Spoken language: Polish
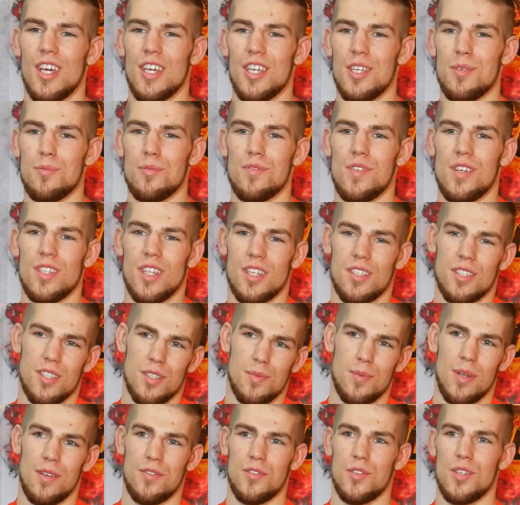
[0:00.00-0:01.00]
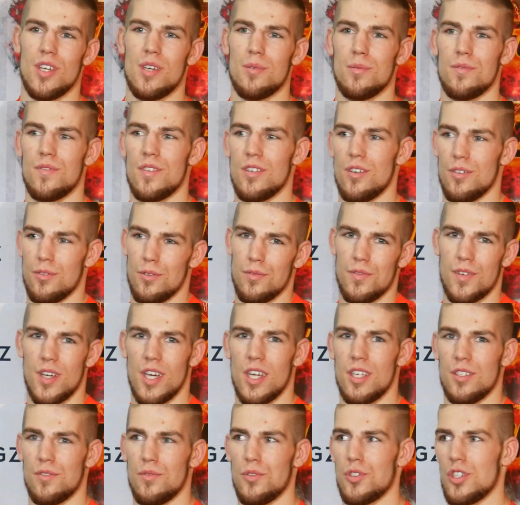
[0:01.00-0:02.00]
I mówię, tak sobie sprawdziłem, mówię, o, tu w
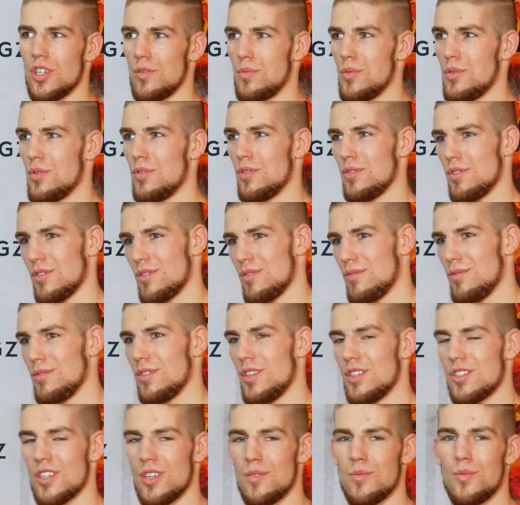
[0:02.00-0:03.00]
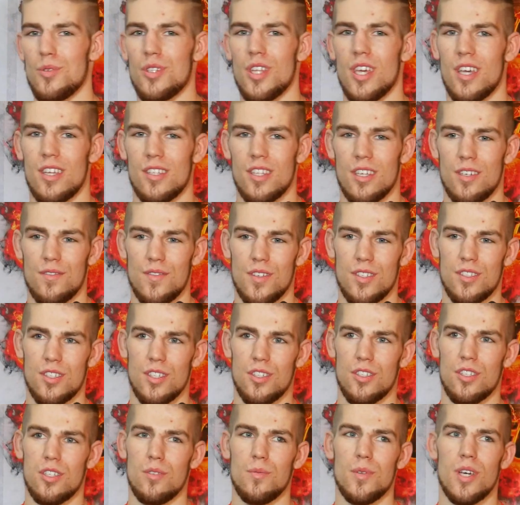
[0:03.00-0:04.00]
KSW się bił, no to kurde, czemu nie, nie? Więc
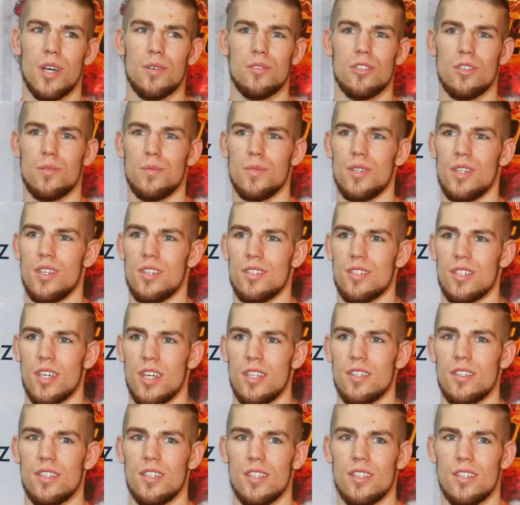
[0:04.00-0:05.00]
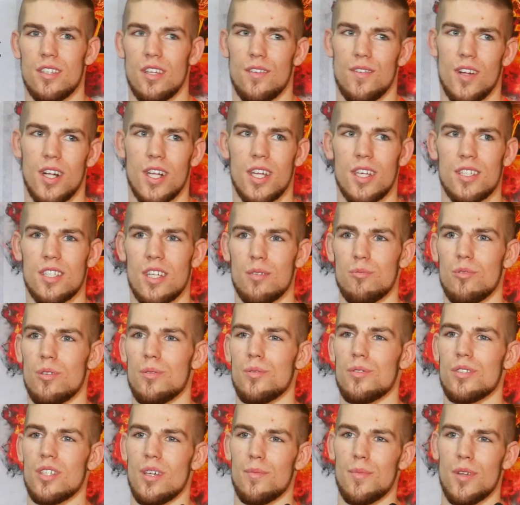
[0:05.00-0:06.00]
jeśli Michał Domin jest chętny na walkę ze
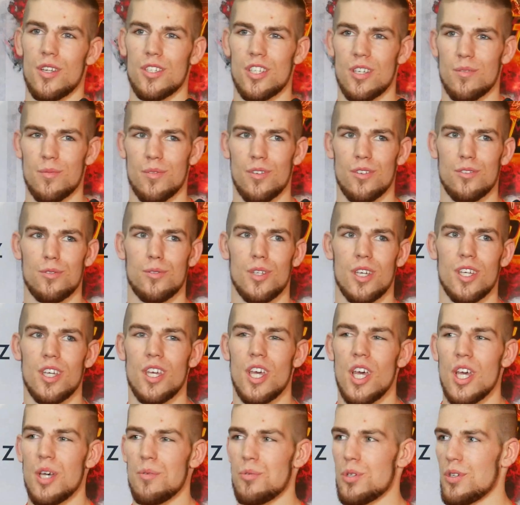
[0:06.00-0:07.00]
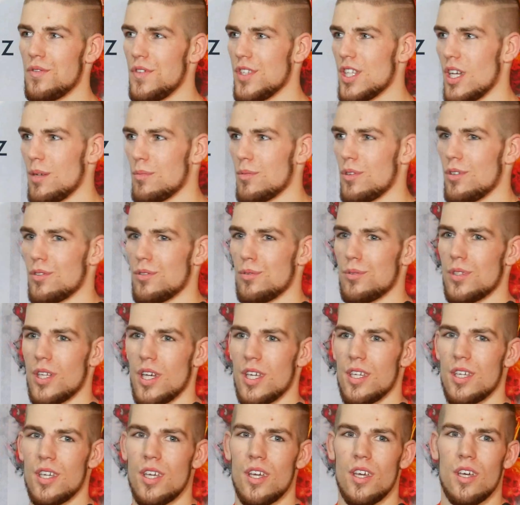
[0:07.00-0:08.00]
mną, to zapraszam go tutaj, przywitam go
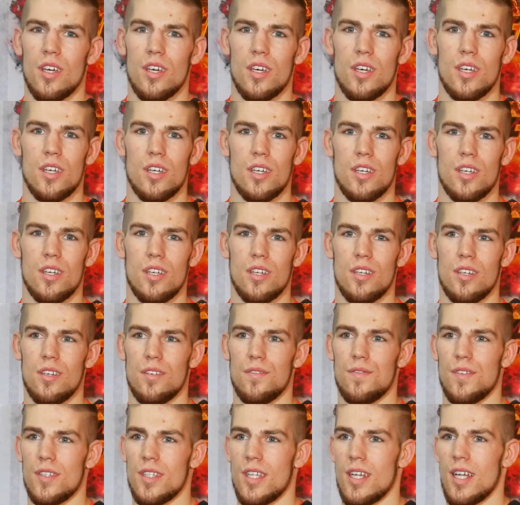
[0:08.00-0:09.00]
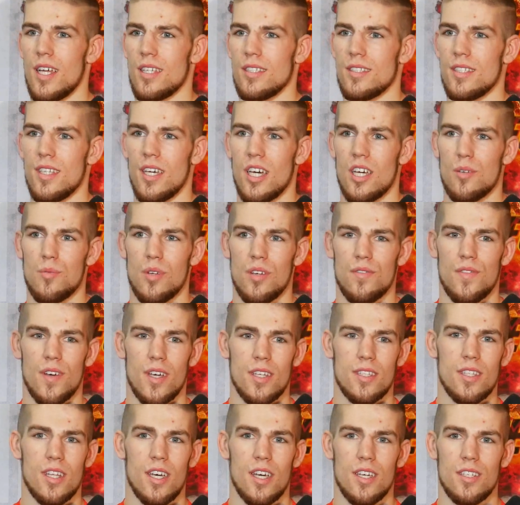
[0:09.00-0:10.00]
tutaj w e, Federacji Armia
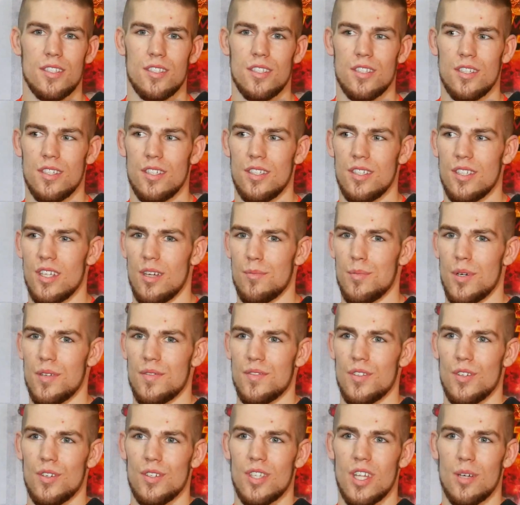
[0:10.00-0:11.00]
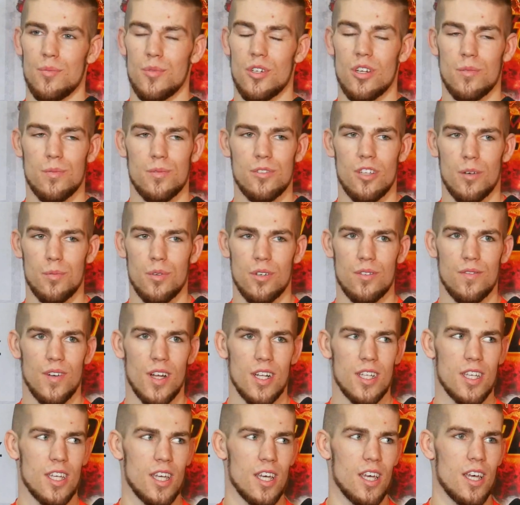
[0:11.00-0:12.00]
Fight Night i na pewno damy dobrą
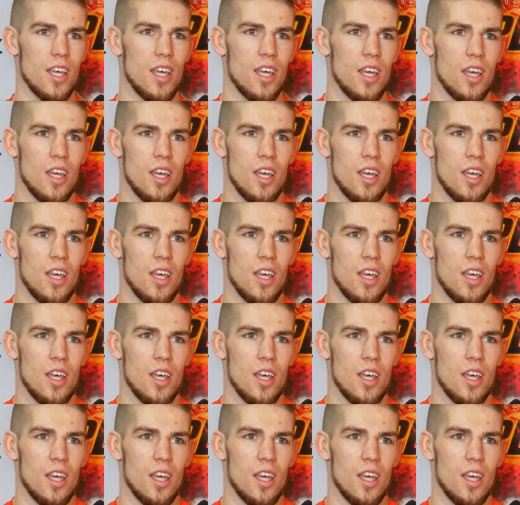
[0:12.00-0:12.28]
walkę.